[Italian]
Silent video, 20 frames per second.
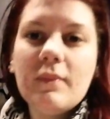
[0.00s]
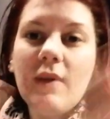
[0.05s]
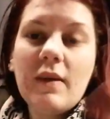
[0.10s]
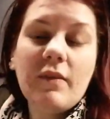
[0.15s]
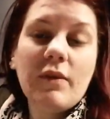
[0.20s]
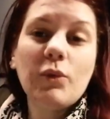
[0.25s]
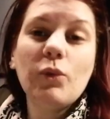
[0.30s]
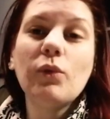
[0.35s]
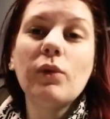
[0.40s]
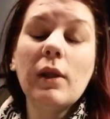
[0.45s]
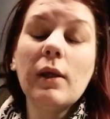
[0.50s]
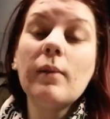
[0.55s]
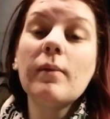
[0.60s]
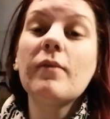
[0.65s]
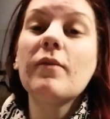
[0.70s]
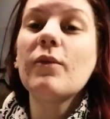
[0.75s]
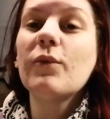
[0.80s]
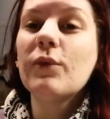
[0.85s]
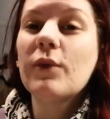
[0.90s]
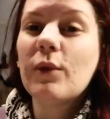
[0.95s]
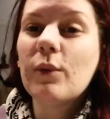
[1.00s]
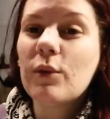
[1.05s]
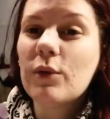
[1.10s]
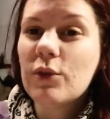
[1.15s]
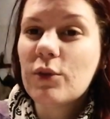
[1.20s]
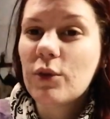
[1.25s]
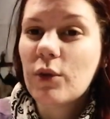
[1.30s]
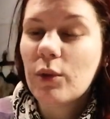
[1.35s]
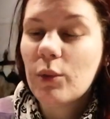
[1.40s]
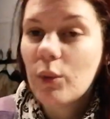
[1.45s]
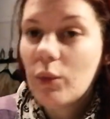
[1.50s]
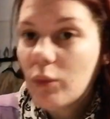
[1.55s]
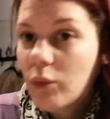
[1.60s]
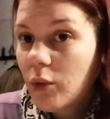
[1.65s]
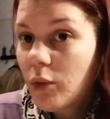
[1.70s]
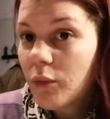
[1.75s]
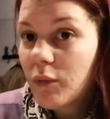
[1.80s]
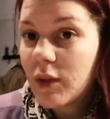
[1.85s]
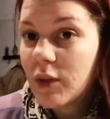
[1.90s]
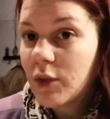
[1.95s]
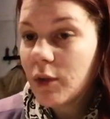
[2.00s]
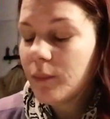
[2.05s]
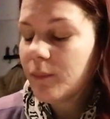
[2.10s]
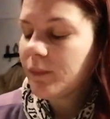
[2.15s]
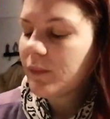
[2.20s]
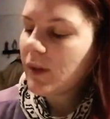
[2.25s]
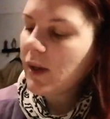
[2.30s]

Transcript: Ciao a tutti e benvenuti in questo nuovo video.